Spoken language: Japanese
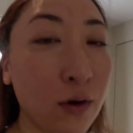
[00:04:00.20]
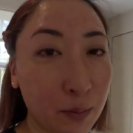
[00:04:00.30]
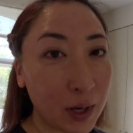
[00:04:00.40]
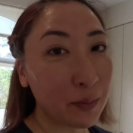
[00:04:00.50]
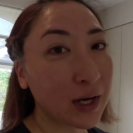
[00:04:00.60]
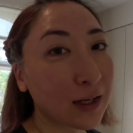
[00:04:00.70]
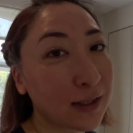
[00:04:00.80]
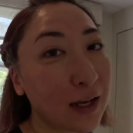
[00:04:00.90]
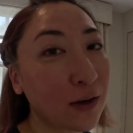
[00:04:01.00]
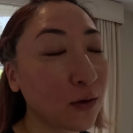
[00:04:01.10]
日はママが
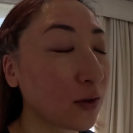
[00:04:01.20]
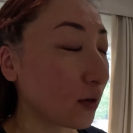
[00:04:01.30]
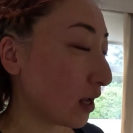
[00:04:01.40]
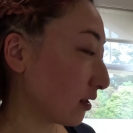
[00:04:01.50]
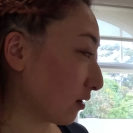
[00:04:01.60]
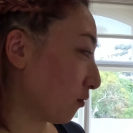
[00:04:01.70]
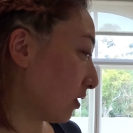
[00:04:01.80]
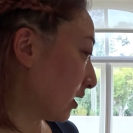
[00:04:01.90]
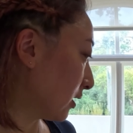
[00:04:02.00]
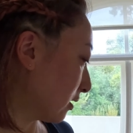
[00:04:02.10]
最後のご
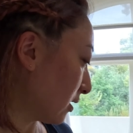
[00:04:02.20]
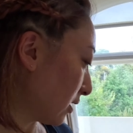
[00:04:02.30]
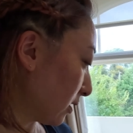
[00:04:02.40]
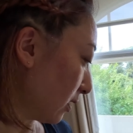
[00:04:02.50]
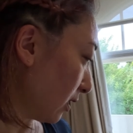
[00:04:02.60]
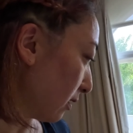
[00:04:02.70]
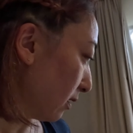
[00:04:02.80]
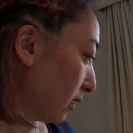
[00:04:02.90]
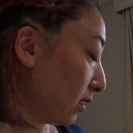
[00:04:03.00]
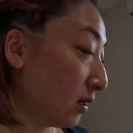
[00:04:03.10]
飯だからって
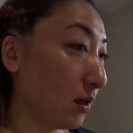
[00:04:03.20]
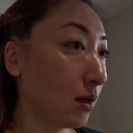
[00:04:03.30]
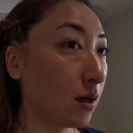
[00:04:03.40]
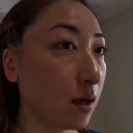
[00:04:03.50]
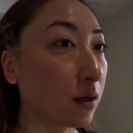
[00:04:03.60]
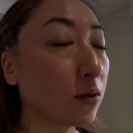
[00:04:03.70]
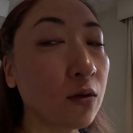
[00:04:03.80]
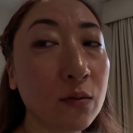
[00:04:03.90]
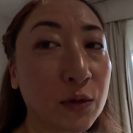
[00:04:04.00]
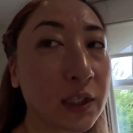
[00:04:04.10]
あの
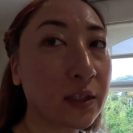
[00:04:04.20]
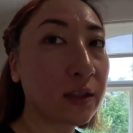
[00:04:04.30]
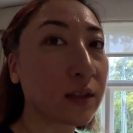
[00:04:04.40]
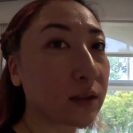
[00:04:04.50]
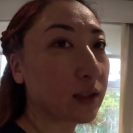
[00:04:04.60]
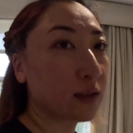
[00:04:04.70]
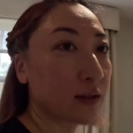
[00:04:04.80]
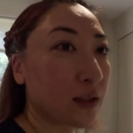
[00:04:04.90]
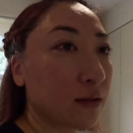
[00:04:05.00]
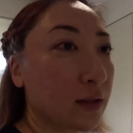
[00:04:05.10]
オムレツ作って
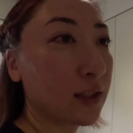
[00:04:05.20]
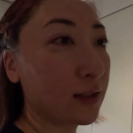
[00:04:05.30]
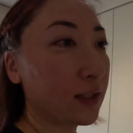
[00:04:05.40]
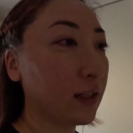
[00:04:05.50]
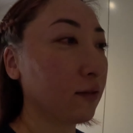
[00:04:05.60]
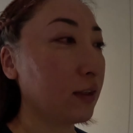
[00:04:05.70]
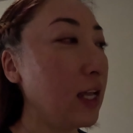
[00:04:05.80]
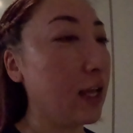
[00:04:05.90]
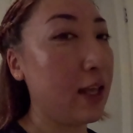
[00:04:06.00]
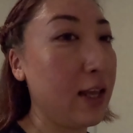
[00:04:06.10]
くれるって言ってたの
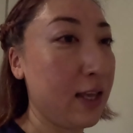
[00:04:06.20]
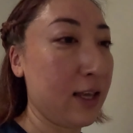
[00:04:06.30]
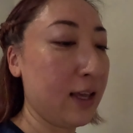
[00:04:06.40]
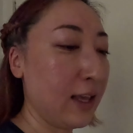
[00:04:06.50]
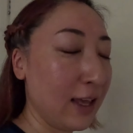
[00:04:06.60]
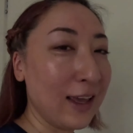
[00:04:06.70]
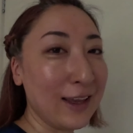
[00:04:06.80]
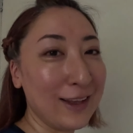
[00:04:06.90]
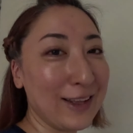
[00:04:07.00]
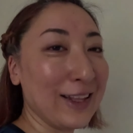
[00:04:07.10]
で
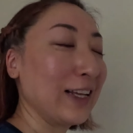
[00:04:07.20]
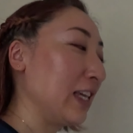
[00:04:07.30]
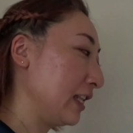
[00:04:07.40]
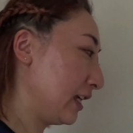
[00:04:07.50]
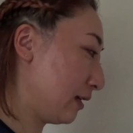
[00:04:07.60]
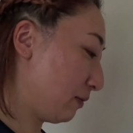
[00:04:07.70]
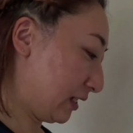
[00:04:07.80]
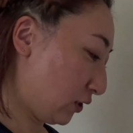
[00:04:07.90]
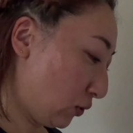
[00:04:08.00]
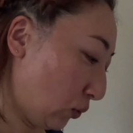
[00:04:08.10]
いただきに行きま
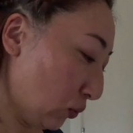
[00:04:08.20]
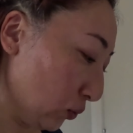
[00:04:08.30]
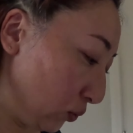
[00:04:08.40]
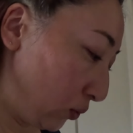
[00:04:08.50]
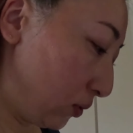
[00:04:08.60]
しょう